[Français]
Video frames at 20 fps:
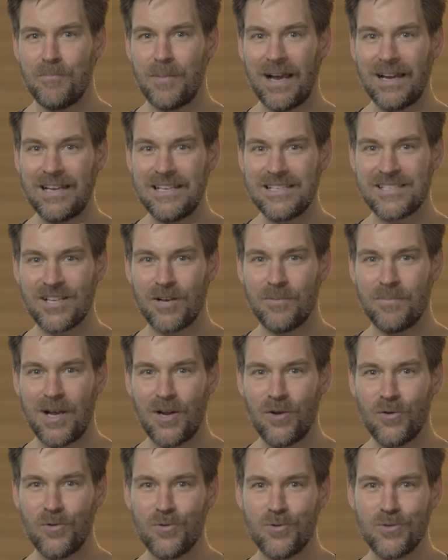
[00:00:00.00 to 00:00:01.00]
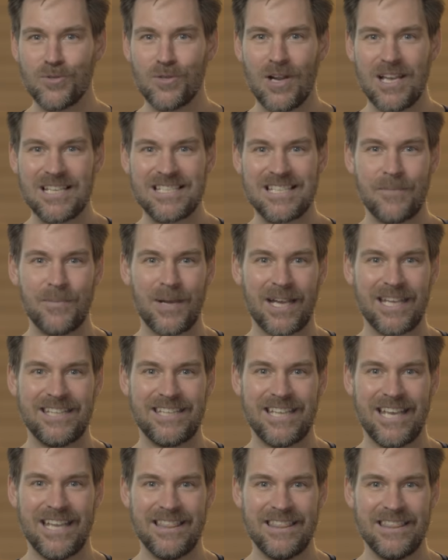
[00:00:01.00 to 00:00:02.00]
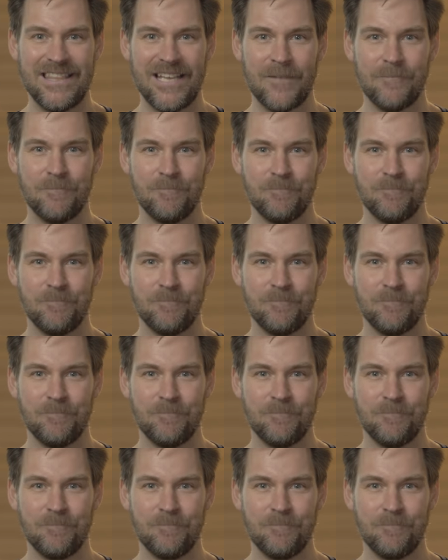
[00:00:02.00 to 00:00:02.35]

par les emballeuses de la Samaritaine